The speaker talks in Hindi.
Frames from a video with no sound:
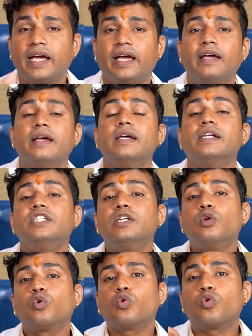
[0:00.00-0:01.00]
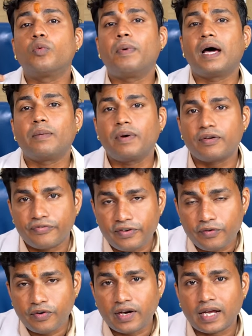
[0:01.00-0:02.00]
है जिन लोगों को बार बार
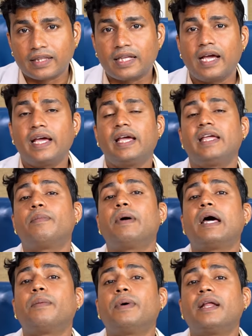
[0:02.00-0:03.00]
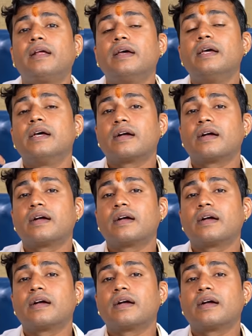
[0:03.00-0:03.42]
फीवर आता है या बार बार